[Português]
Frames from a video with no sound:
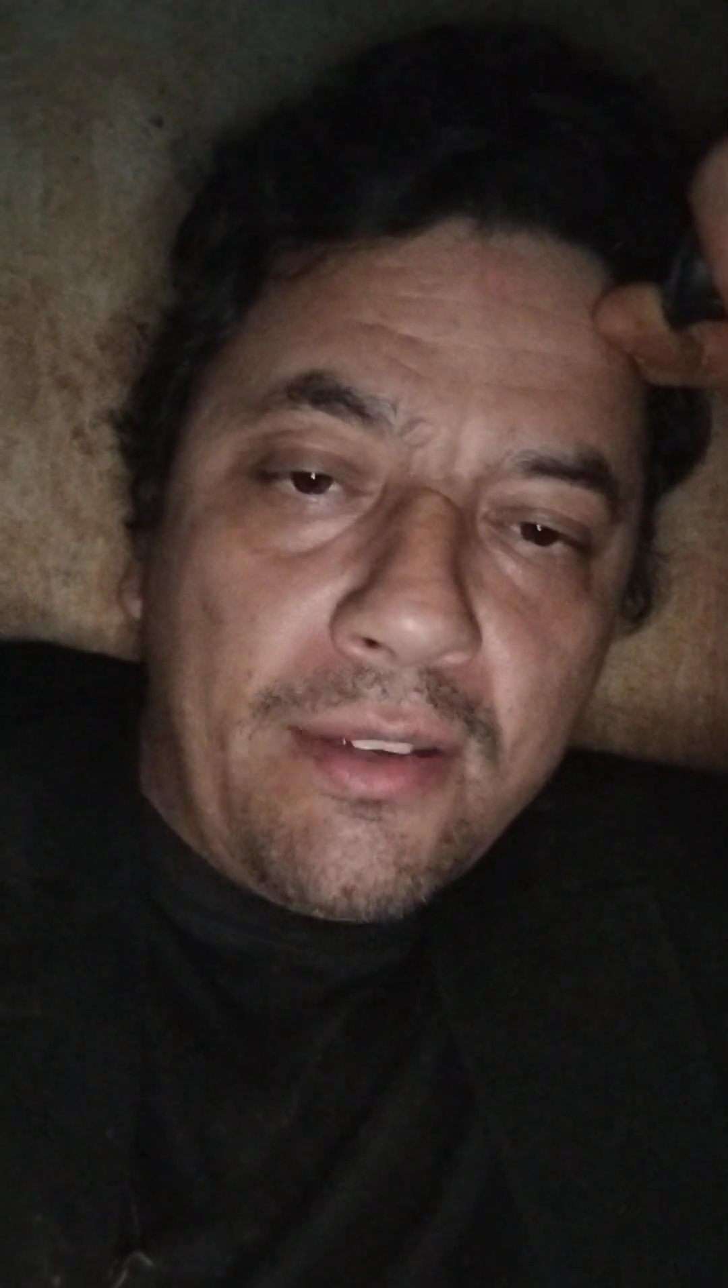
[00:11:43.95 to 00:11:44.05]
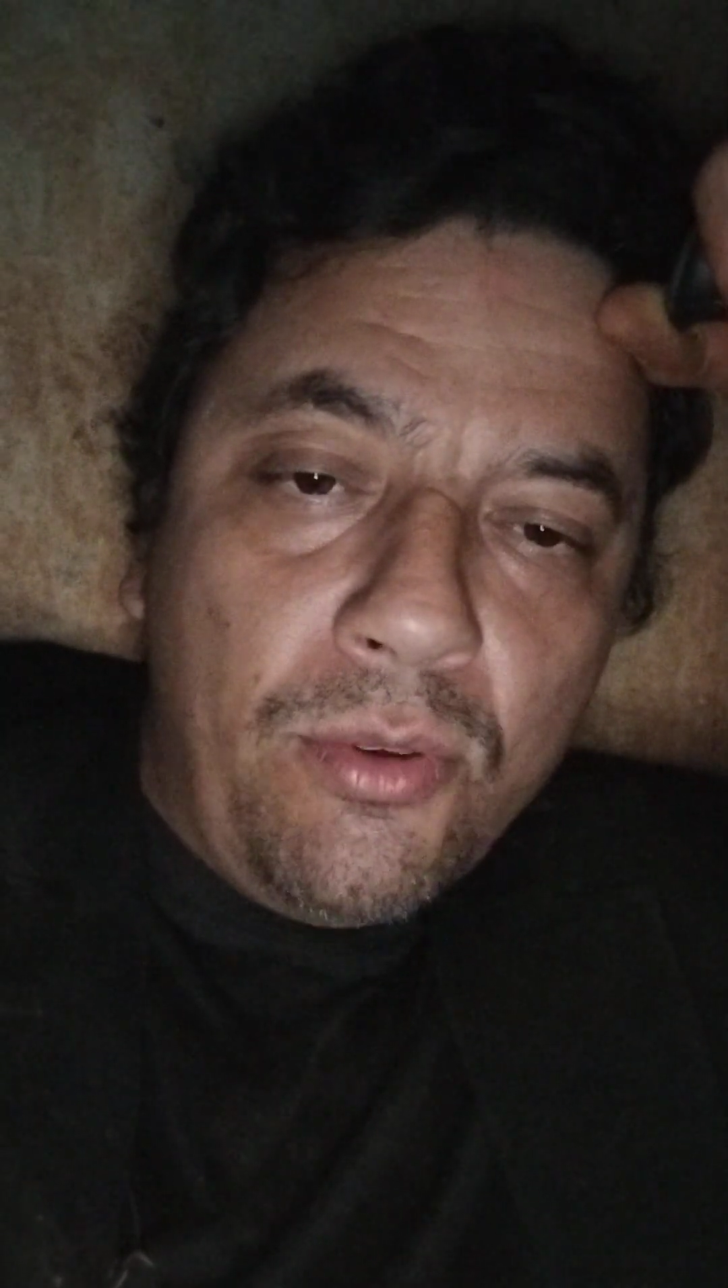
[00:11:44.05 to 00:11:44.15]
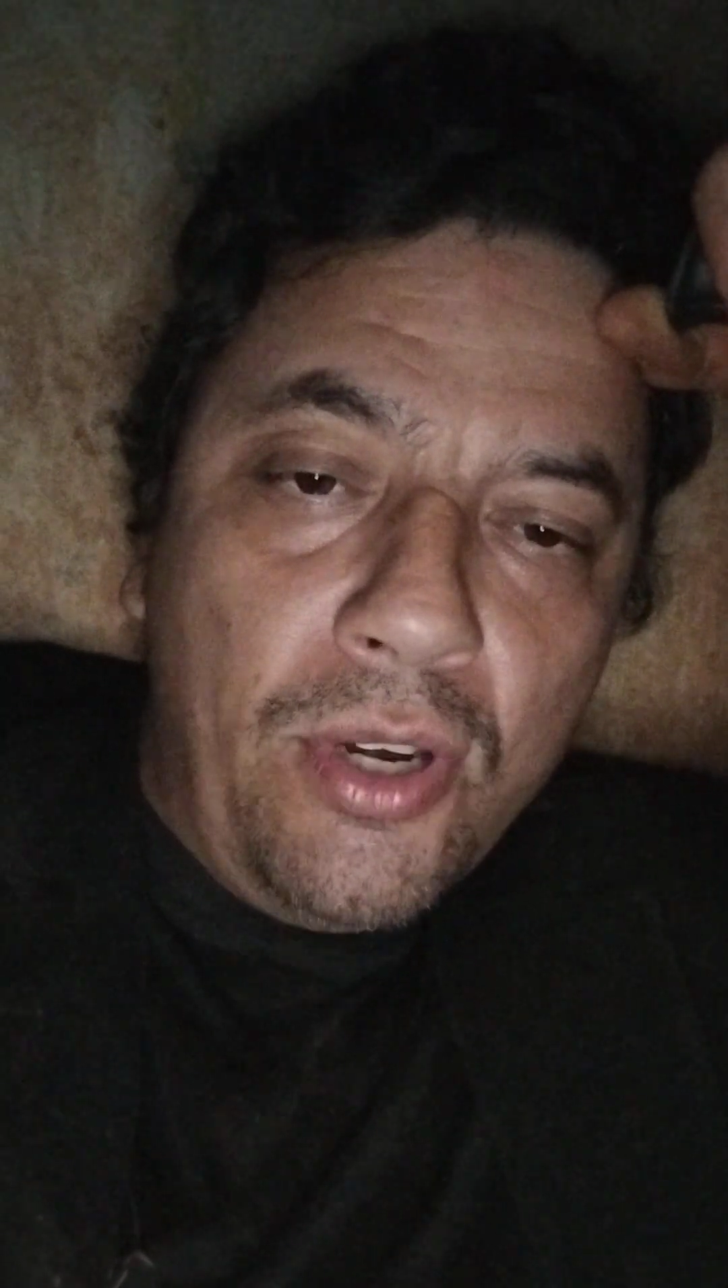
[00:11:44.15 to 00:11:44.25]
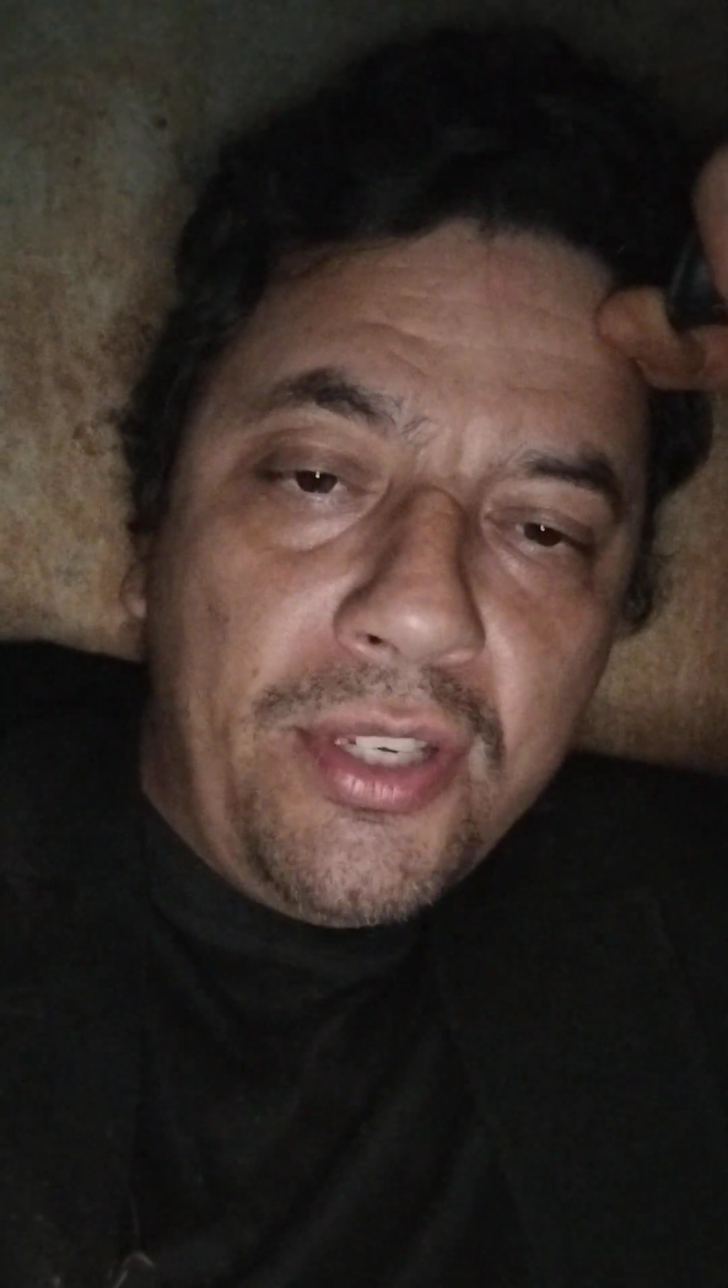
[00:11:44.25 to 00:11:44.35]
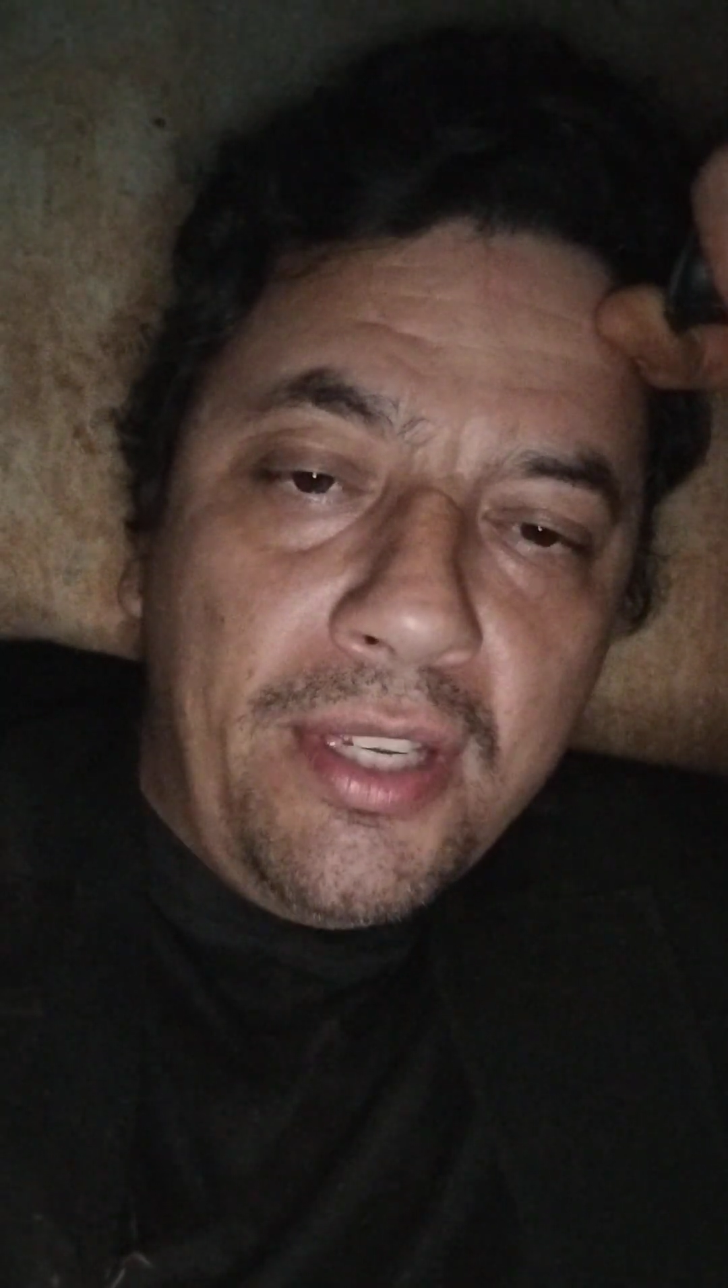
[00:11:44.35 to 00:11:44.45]

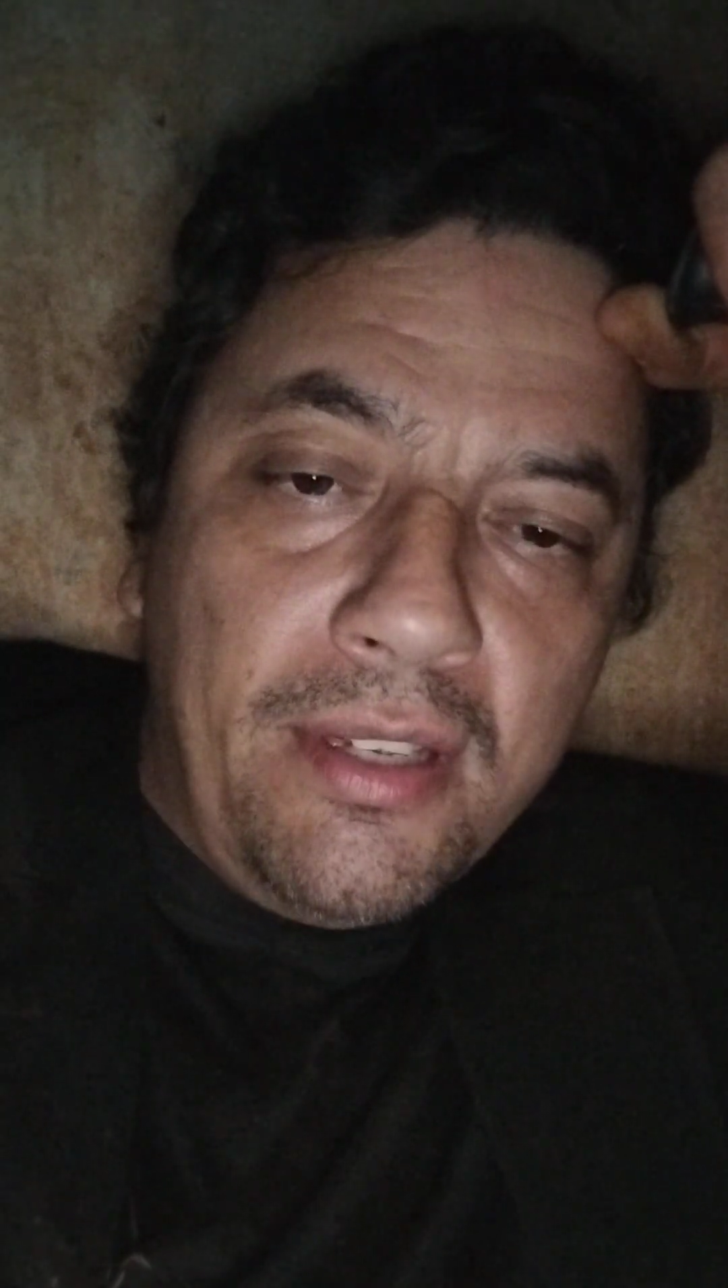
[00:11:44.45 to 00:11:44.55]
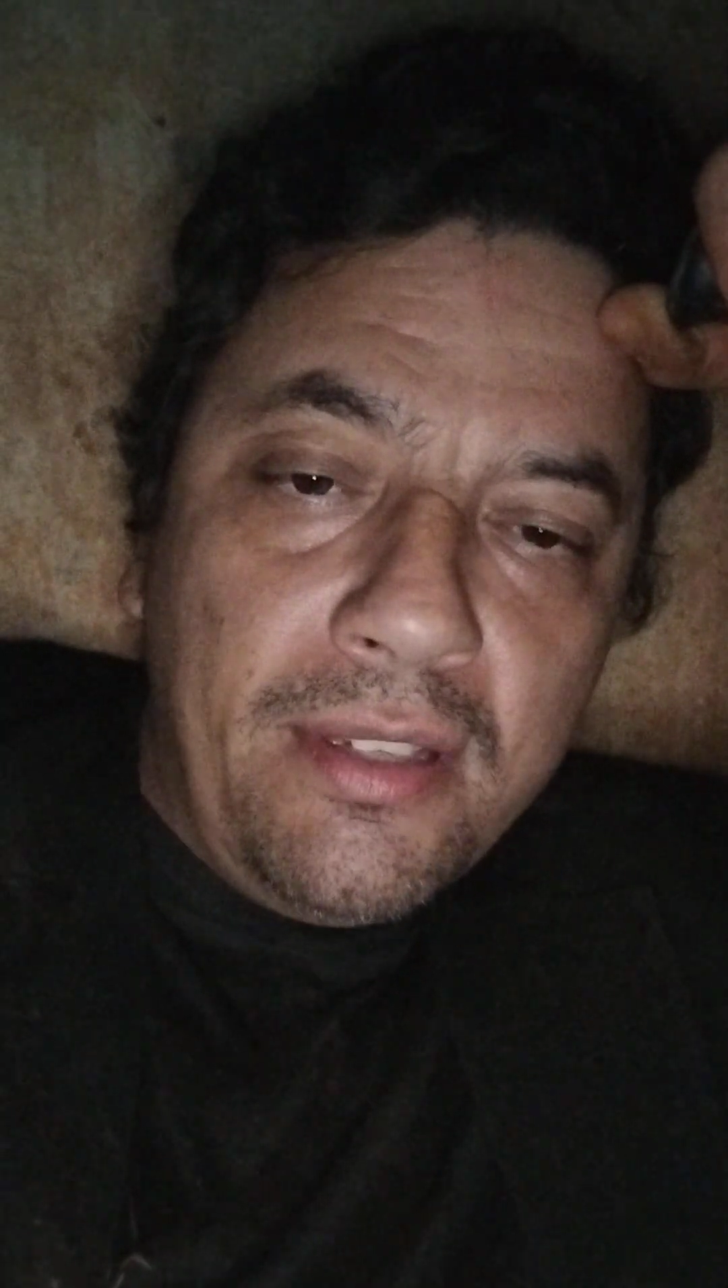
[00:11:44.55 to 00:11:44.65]
curte,